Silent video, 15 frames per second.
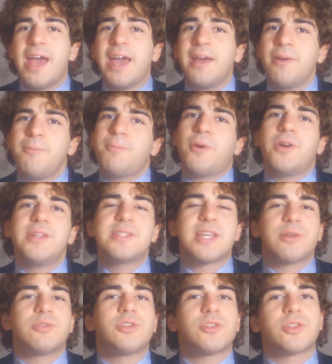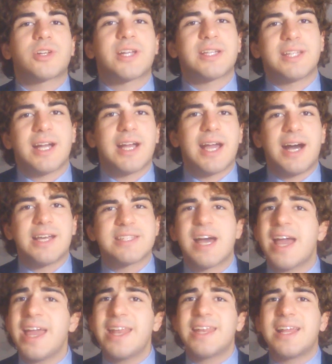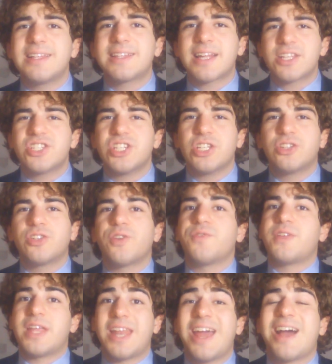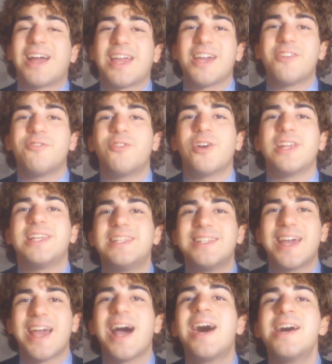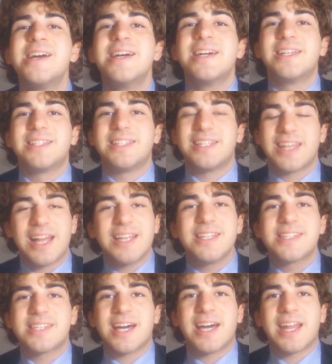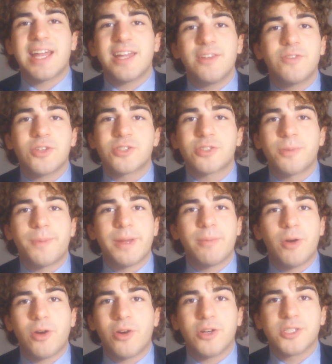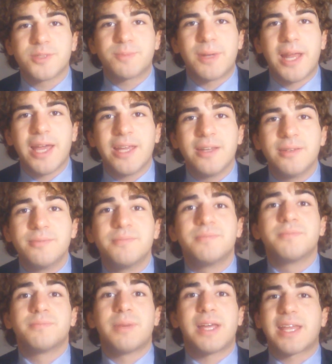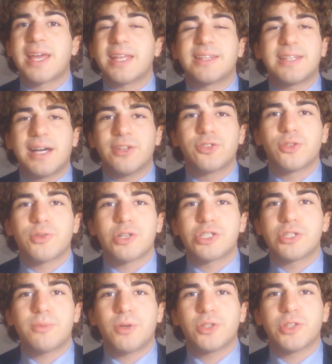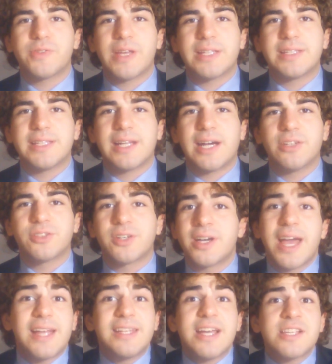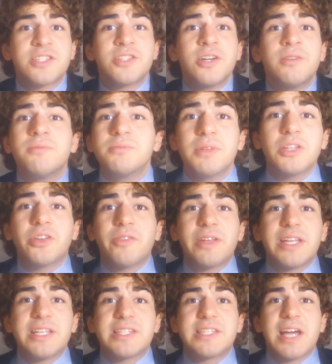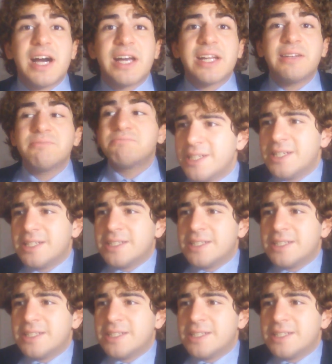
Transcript: e poi in seguito tornate a casa e nel tragitto viene anche a voi l'idea di realizzare il vostro primo cosplay perché tanto questo mondo vi ha attirato. E adesso da dove iniziare?